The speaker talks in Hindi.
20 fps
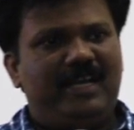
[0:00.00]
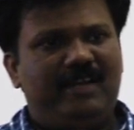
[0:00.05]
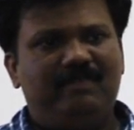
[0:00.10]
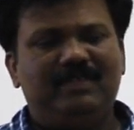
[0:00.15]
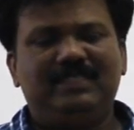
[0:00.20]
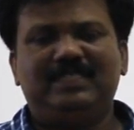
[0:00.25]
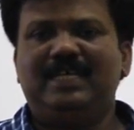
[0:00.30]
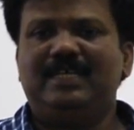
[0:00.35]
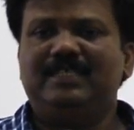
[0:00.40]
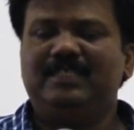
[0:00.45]
मानव
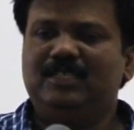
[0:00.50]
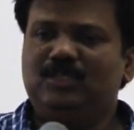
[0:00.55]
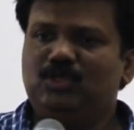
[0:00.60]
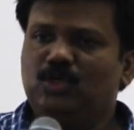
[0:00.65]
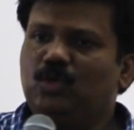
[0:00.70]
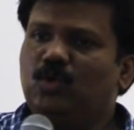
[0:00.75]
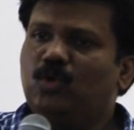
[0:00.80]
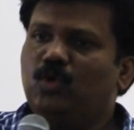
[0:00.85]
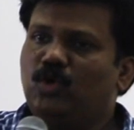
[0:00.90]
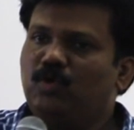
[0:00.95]
जाति
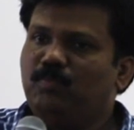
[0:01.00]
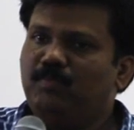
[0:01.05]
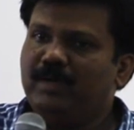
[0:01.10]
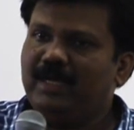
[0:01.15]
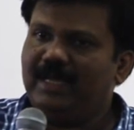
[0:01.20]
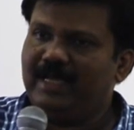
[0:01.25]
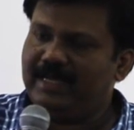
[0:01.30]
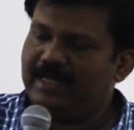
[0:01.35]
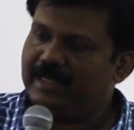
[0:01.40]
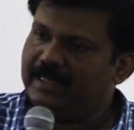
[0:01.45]
जो कुटुंब
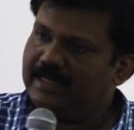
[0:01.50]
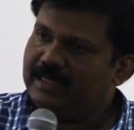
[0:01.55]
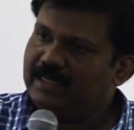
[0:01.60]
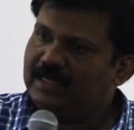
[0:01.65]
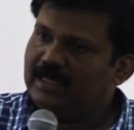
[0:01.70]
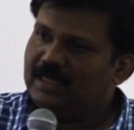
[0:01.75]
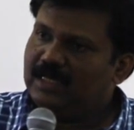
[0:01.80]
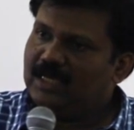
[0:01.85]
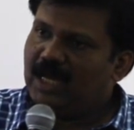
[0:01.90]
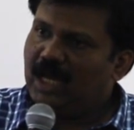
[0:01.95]
है
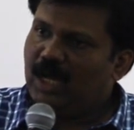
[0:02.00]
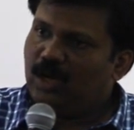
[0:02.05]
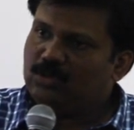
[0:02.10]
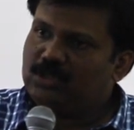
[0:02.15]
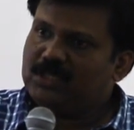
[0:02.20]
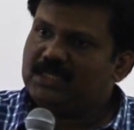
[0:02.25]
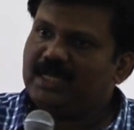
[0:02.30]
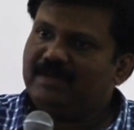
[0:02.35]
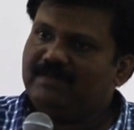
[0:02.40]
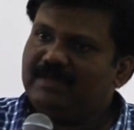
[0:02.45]

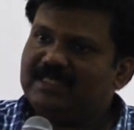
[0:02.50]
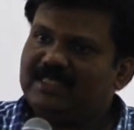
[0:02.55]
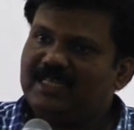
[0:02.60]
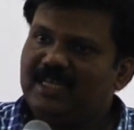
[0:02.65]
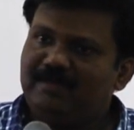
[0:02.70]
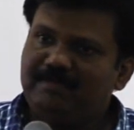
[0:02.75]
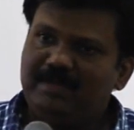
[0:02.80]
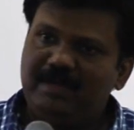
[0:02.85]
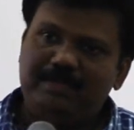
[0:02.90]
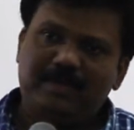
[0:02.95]
उसका
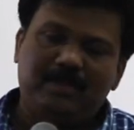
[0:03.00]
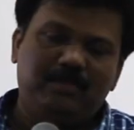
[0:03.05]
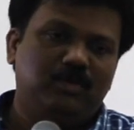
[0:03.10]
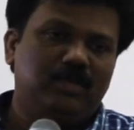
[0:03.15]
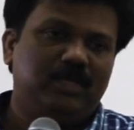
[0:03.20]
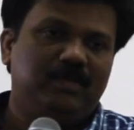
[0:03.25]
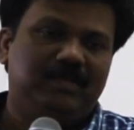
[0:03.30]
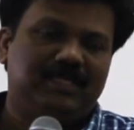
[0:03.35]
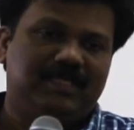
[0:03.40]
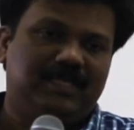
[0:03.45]
विषय में प्रभु
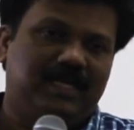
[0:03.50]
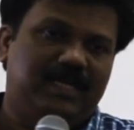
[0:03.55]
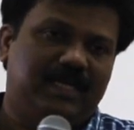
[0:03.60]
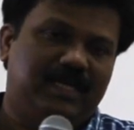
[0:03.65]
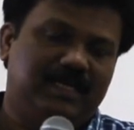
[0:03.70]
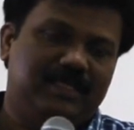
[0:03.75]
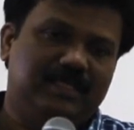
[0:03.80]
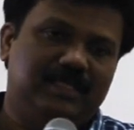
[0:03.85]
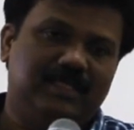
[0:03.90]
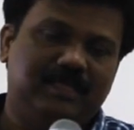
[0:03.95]
ने बता
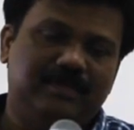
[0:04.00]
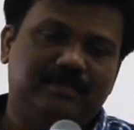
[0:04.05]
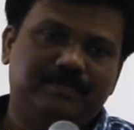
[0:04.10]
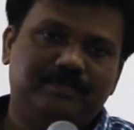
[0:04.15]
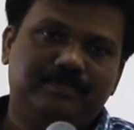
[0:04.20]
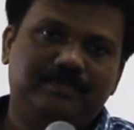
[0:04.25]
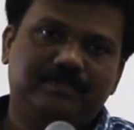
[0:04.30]
रहा था